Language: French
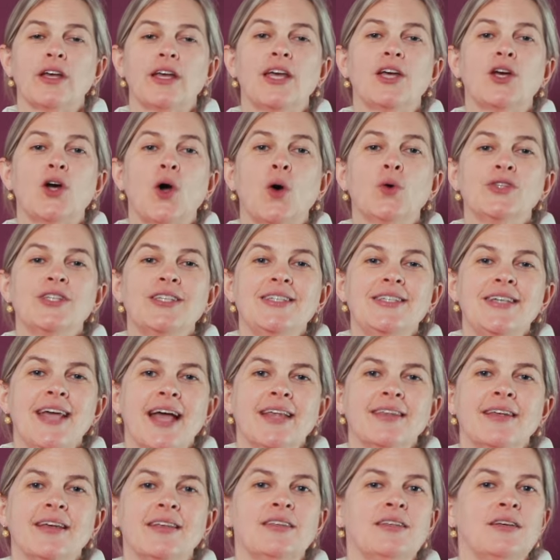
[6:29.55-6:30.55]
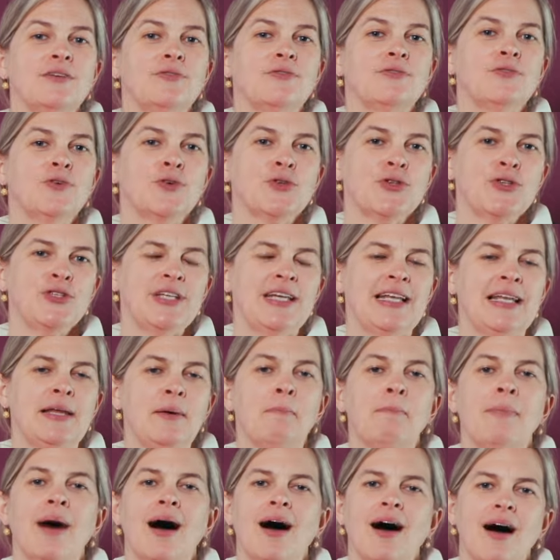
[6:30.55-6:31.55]
qui contiennent des fossiles
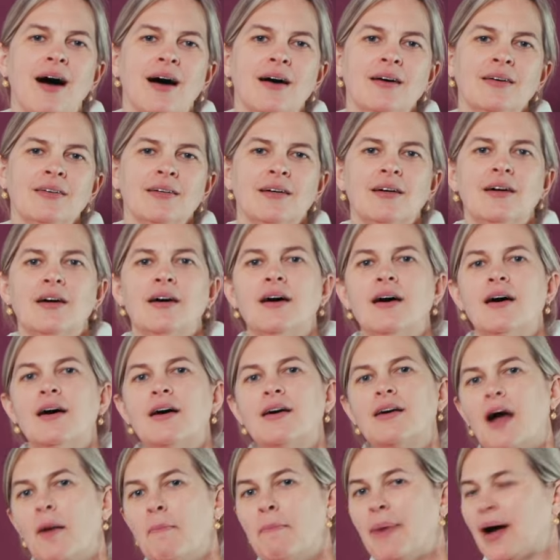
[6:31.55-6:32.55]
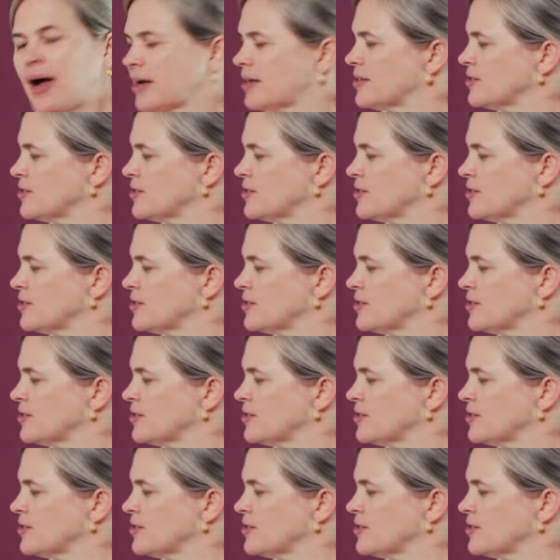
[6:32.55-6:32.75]
marins, comme par